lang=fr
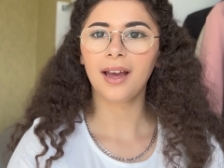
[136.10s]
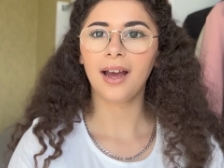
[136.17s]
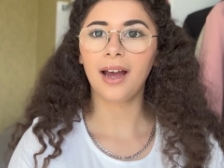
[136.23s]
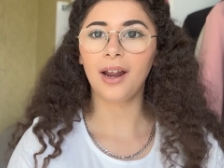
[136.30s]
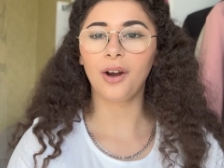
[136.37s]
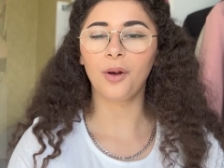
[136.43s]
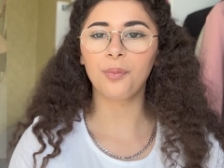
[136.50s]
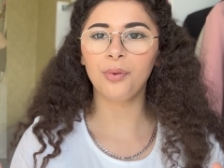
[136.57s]

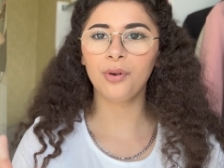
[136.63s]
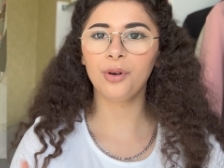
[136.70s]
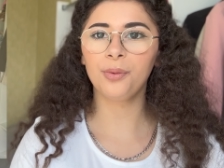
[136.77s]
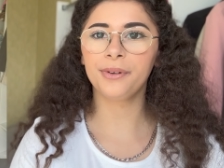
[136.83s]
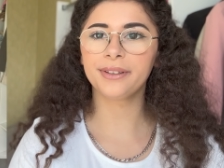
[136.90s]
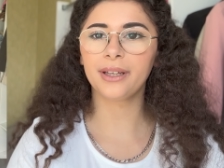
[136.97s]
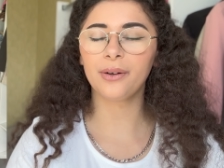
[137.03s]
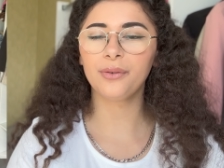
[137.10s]
Alors pour le
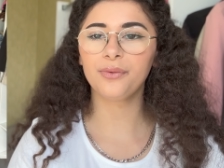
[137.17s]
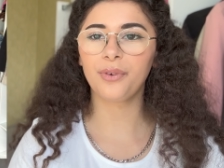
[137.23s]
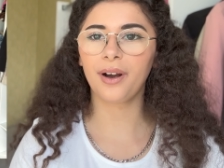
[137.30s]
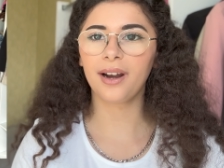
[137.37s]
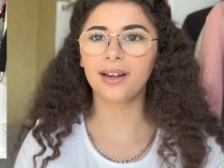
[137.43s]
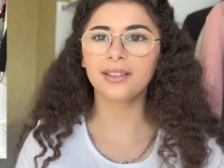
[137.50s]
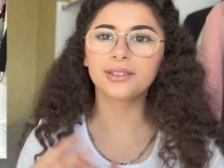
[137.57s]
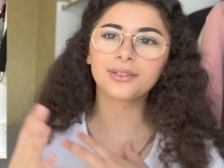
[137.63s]
pantalon,
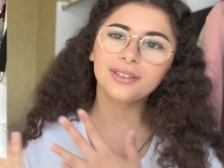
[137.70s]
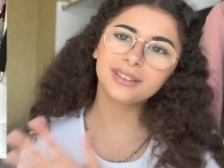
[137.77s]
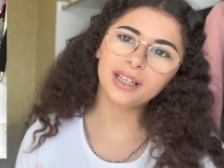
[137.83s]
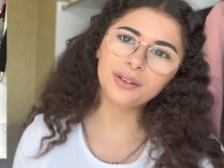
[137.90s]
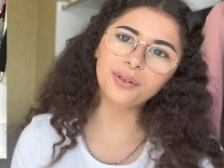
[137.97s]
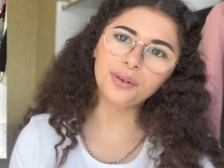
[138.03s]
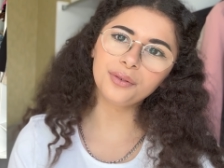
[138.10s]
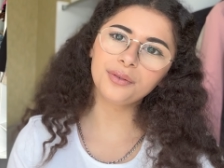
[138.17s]
voilà ce que ça
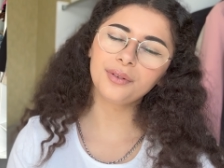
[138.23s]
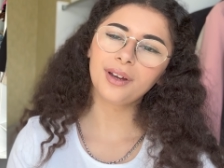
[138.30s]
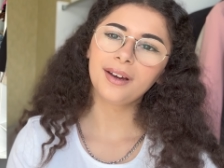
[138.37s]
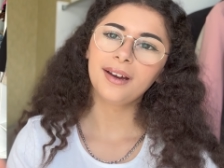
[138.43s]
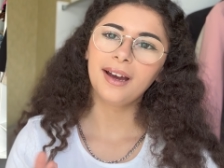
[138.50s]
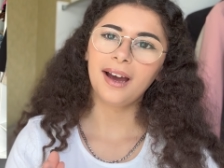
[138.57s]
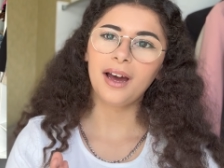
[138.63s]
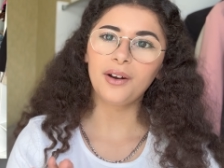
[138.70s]
donne.
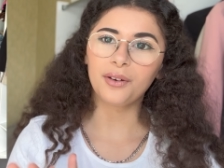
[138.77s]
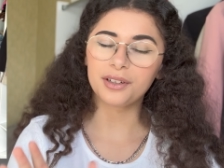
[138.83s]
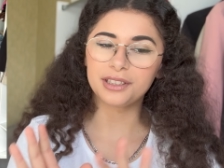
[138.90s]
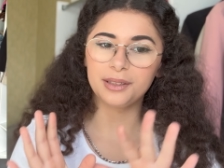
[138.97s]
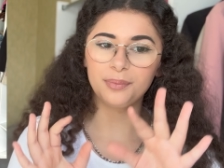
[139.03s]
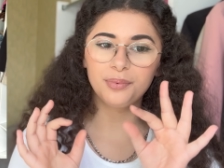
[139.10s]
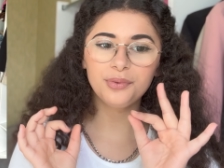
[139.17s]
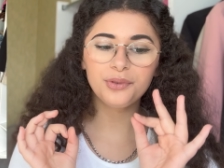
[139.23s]
Alors j'ai
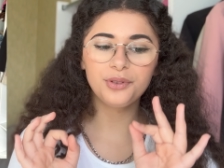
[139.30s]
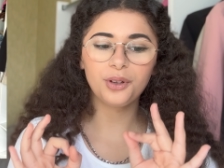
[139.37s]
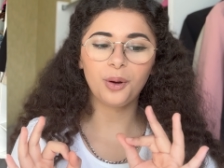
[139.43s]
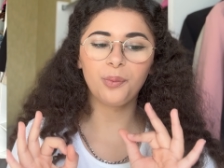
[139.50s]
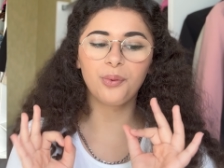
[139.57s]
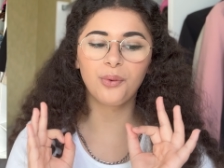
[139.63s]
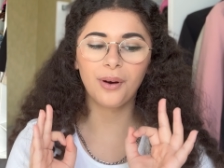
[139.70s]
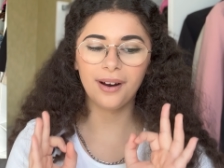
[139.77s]
plusieurs
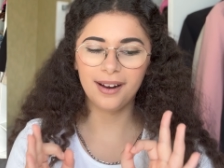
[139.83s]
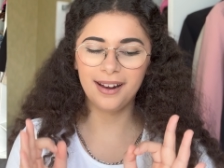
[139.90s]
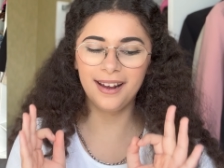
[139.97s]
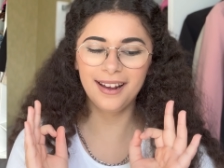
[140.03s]
points